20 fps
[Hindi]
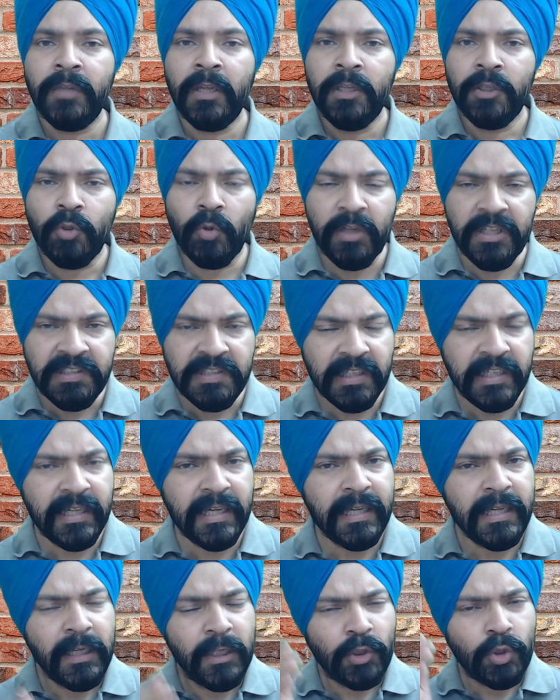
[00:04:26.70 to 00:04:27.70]
तो
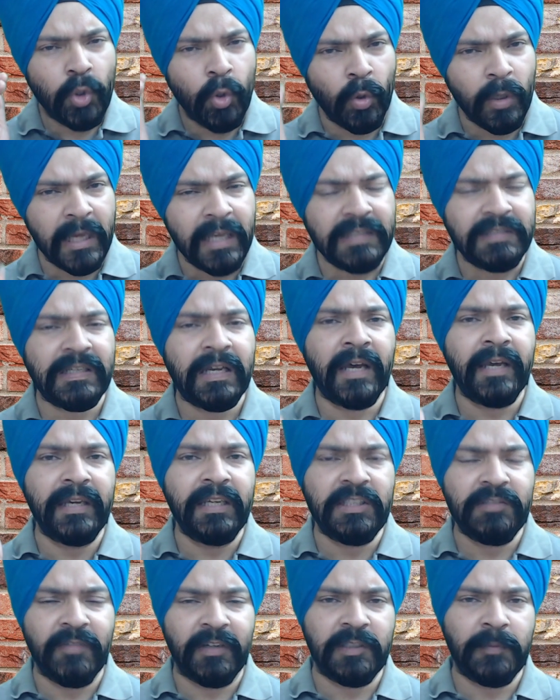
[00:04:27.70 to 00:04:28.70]
इसलिए थोड़ा सा
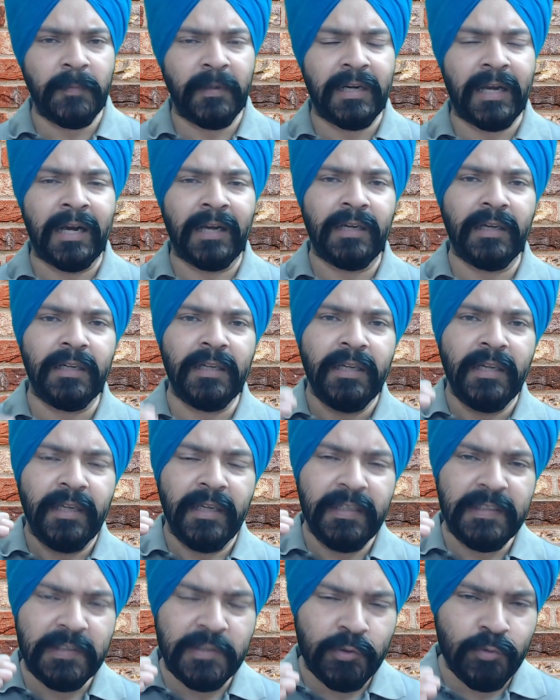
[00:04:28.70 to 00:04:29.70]
इस वक्त पर आकर
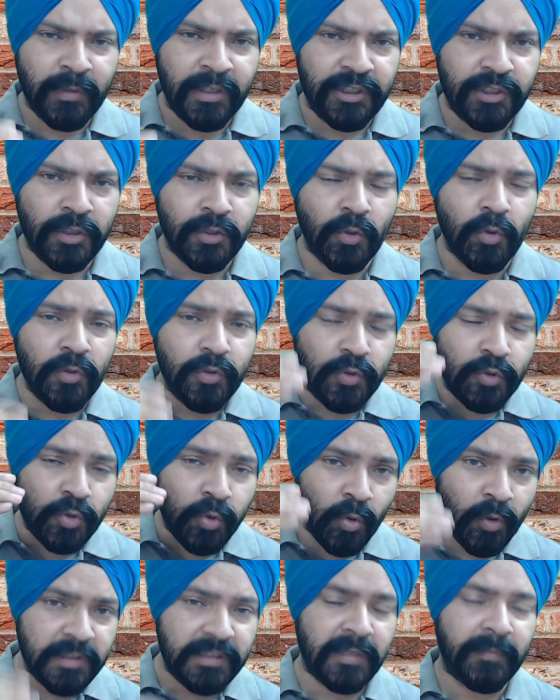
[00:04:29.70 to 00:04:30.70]
इस सिचुएशन को
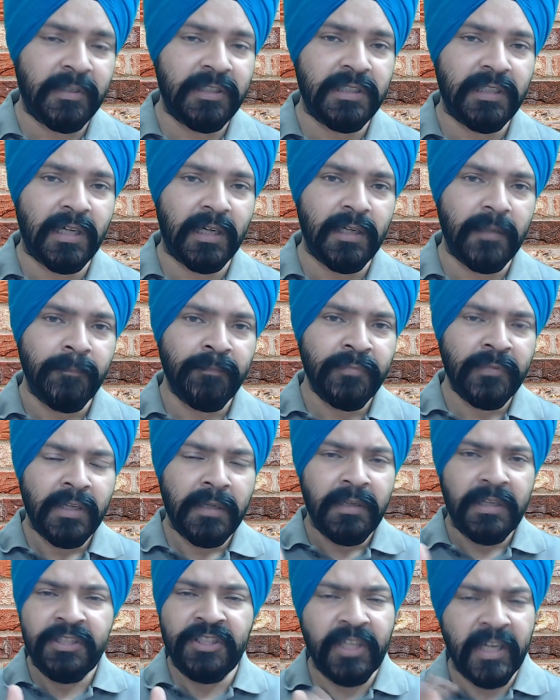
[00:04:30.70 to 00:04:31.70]
सोच समझ कर
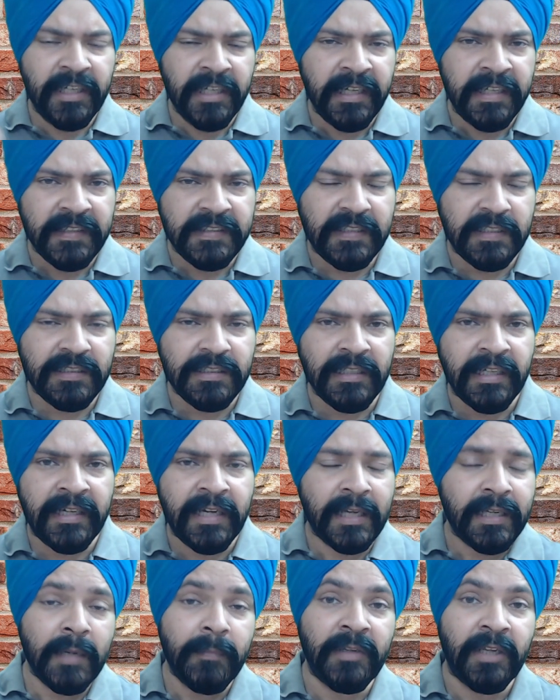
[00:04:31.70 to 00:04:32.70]
ये नहीं डिसीजन
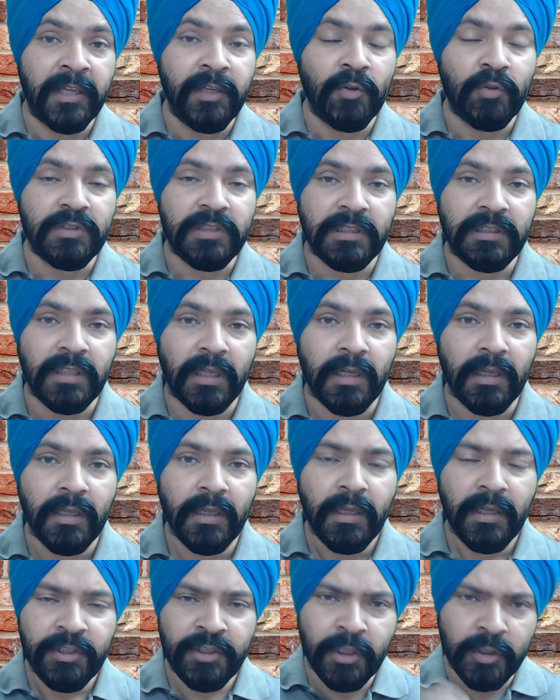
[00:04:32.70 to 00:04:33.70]
लेना कि अब नहीं हो सकता
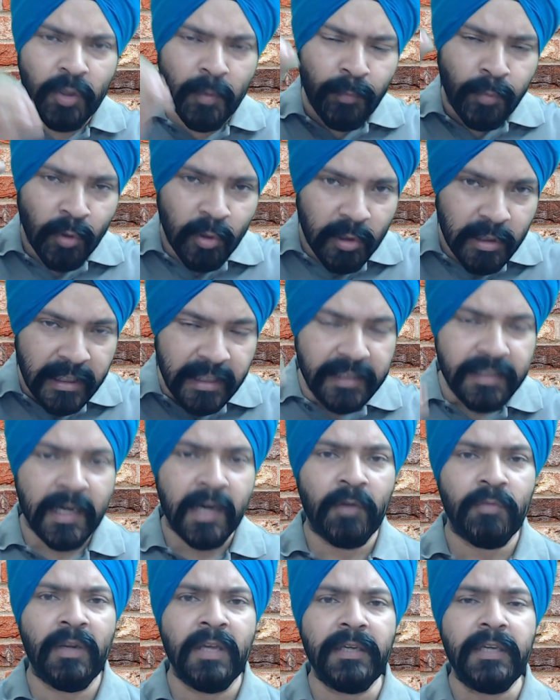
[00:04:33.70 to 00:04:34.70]
ये तो भूल ही
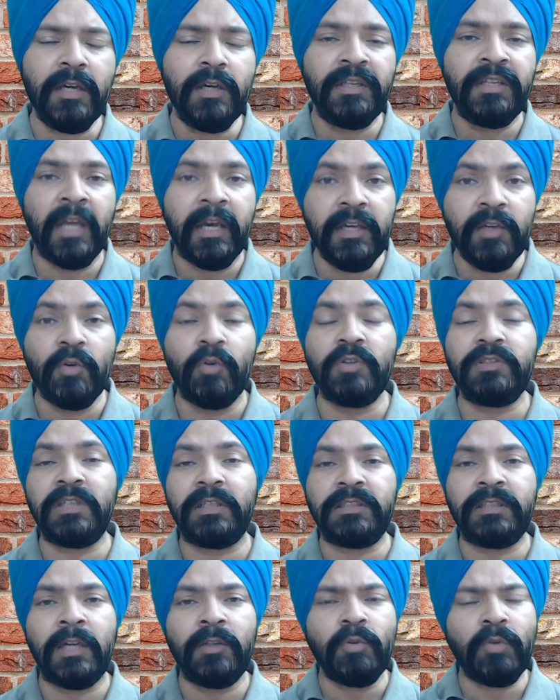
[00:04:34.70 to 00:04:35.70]
जाओ ना कि नहीं हो
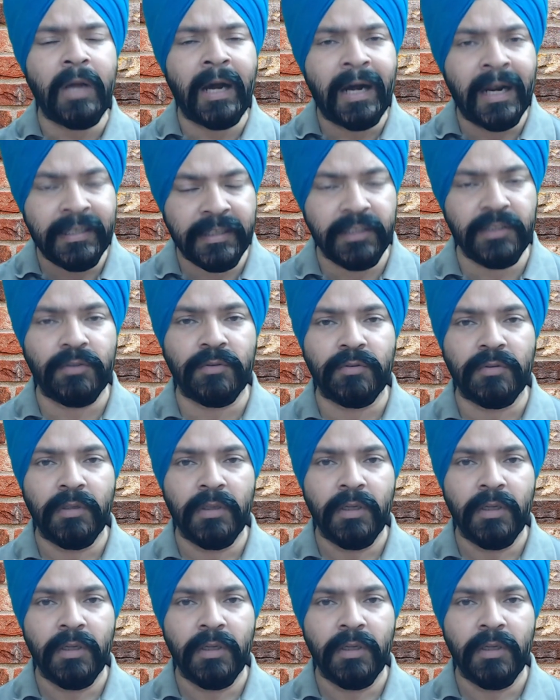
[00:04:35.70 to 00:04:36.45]
सकता तो काट ही दो